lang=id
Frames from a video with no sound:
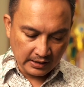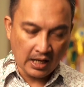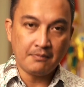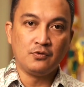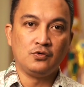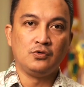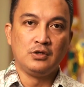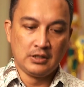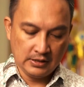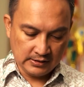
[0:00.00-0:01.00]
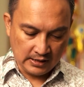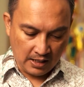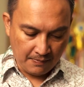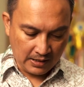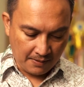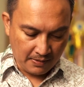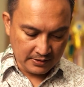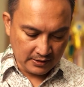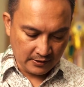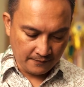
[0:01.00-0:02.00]
kamu
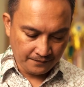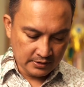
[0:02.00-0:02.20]
selama-lamanya,